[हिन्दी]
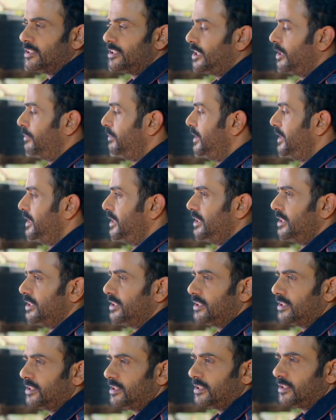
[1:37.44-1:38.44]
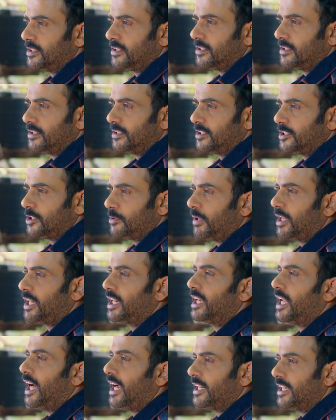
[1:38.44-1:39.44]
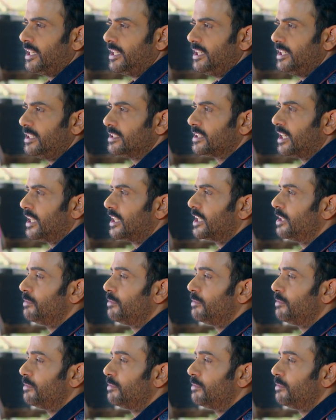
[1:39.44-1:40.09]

जब ई तुम्हारी लाडली इस घर